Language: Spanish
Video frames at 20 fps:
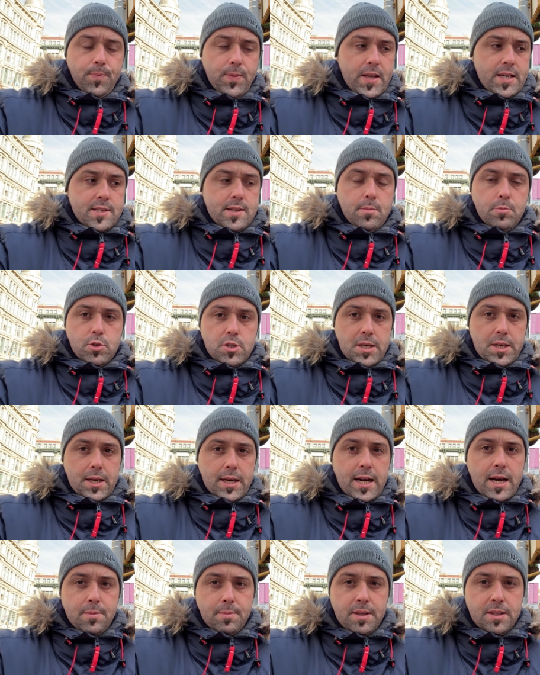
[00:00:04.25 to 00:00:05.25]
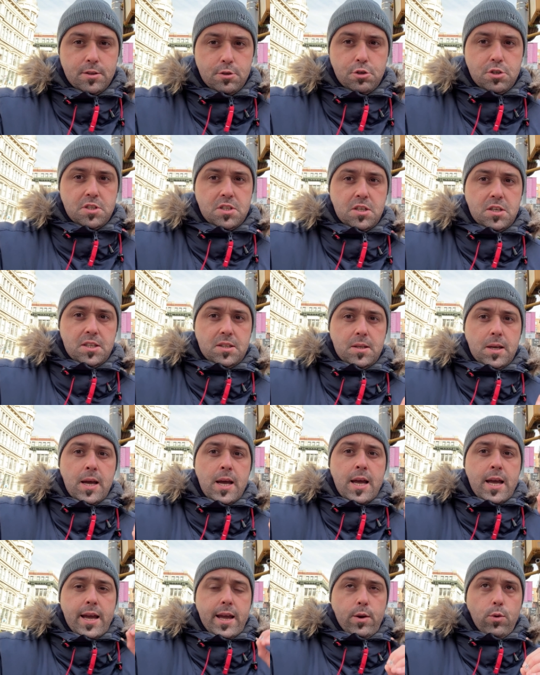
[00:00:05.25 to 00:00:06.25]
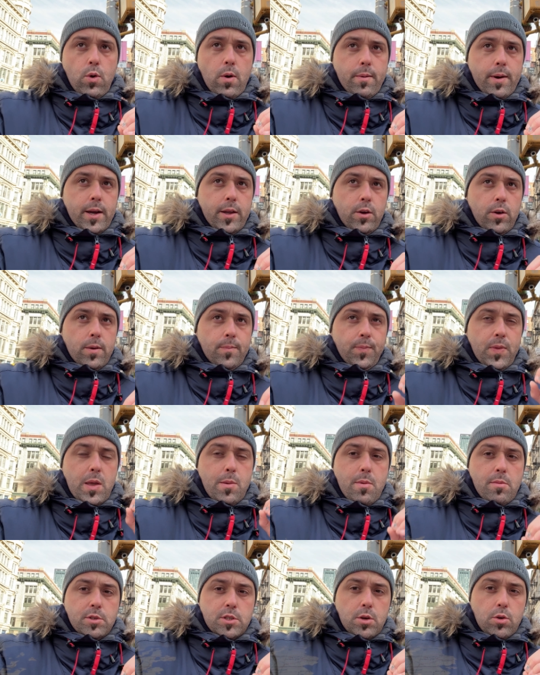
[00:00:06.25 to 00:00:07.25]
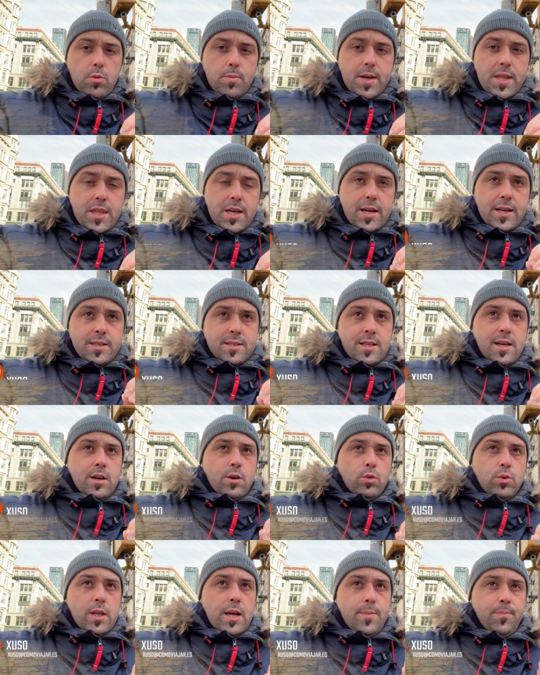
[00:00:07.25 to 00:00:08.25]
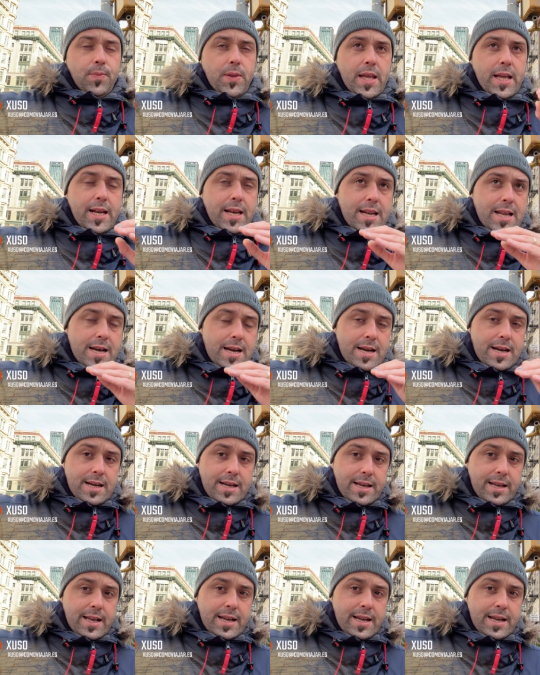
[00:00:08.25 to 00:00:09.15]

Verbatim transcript: estamos en Garment Street en Nueva York y vamos a comenzar esta ruta en la